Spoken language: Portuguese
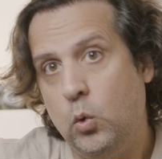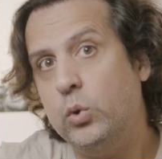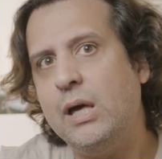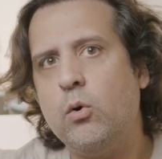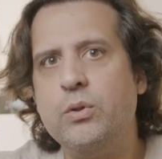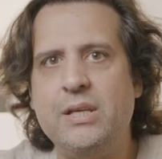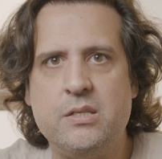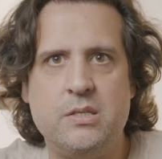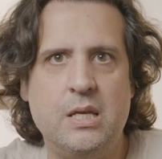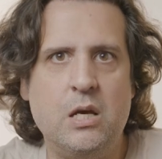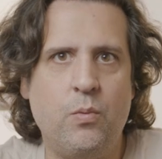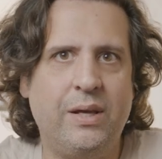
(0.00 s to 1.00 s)
O que
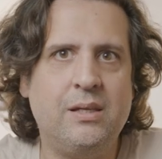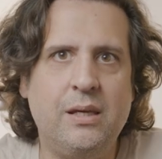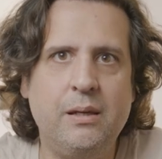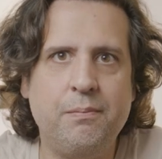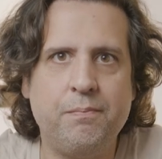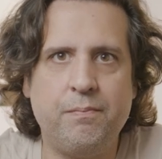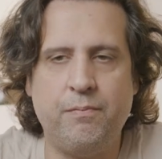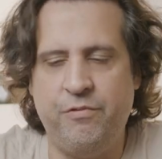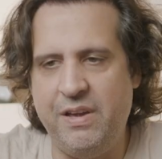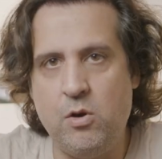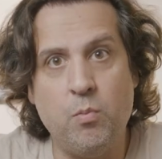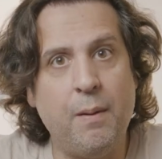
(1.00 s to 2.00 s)
aconteceu é que
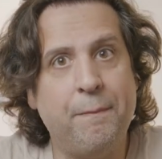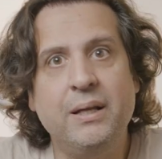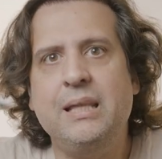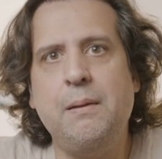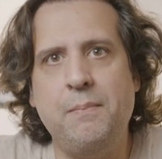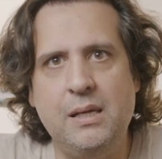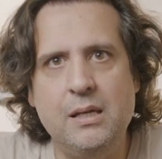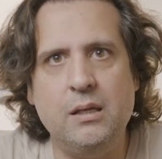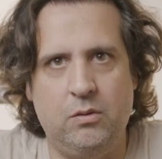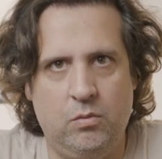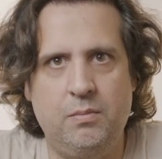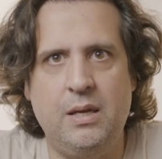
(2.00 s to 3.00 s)
veio uma pandemia
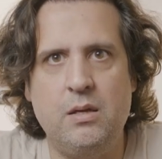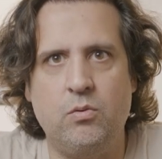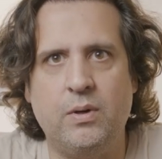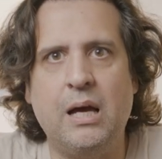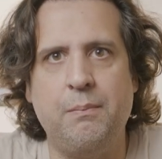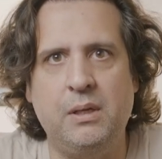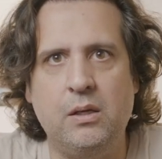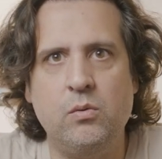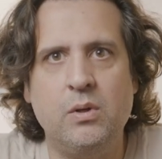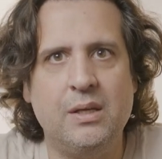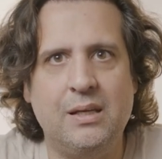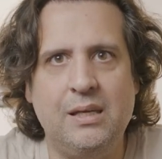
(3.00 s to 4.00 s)
no meio do caminho
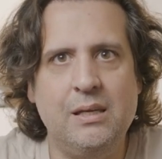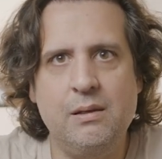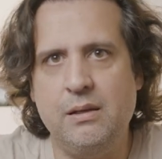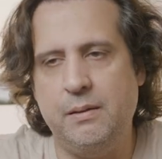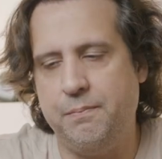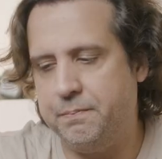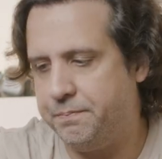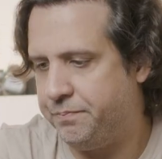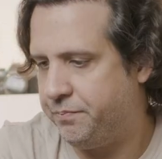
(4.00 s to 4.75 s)
e